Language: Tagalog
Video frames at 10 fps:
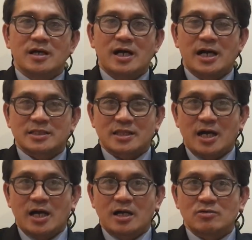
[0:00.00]
At
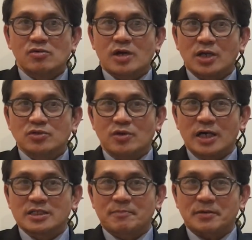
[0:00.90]
uh, kung kayo
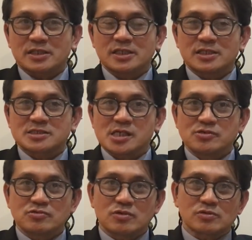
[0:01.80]
ay nagpatingin na sa
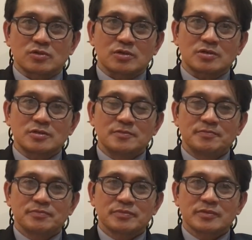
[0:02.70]
inyong doktor
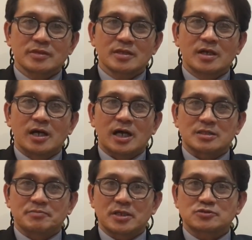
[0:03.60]

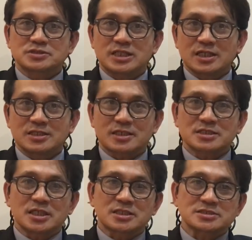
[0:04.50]
at meron silang
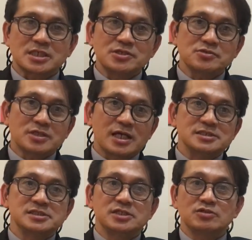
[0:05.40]
inireseta sa inyo na
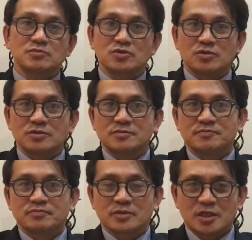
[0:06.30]
iniinom nyo,
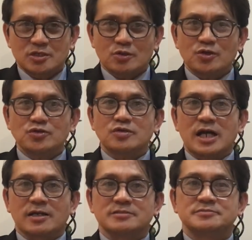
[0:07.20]
ituloy nyo lang.